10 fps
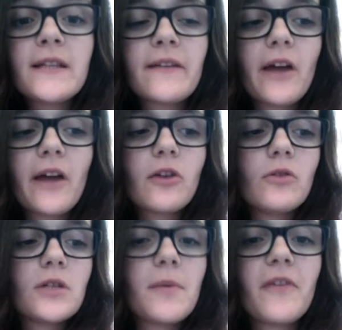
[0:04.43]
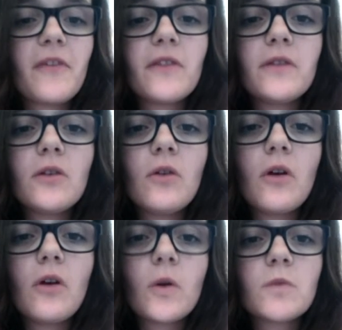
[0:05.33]
C'est vrai que j'ai pas fait de
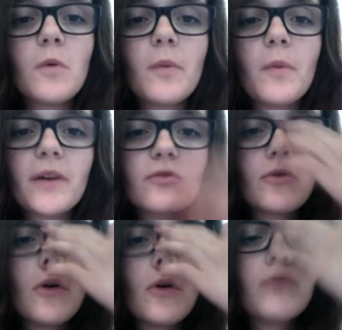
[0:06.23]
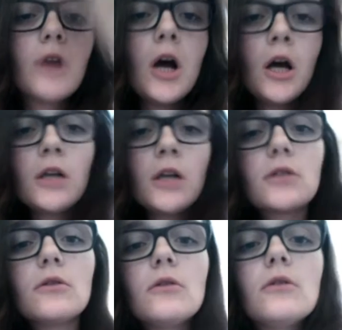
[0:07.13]
vidéo euh, en ce moment parce que
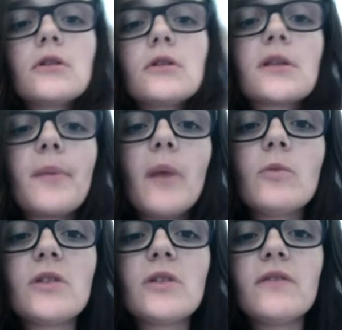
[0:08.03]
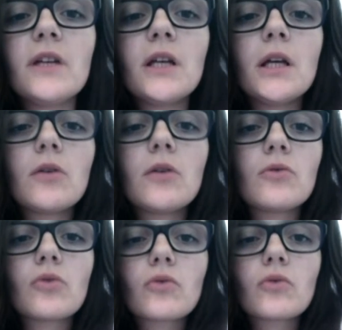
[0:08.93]
je j'étais pas motivée et
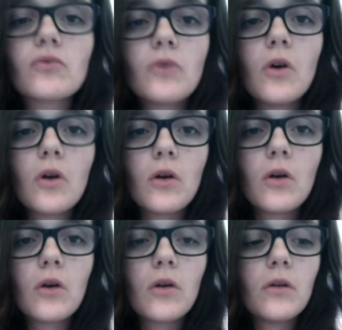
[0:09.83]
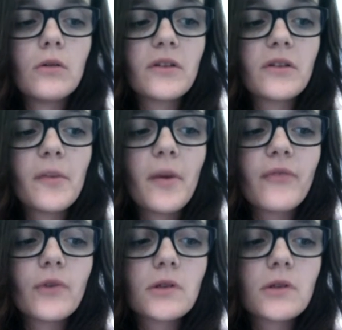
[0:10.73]
que surtout j'avais
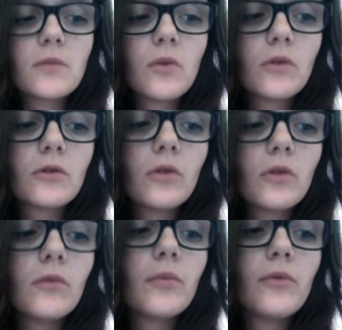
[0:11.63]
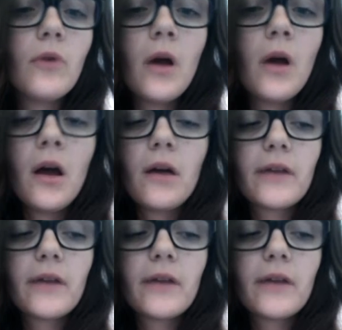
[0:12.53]
pas forcément le temps non plus.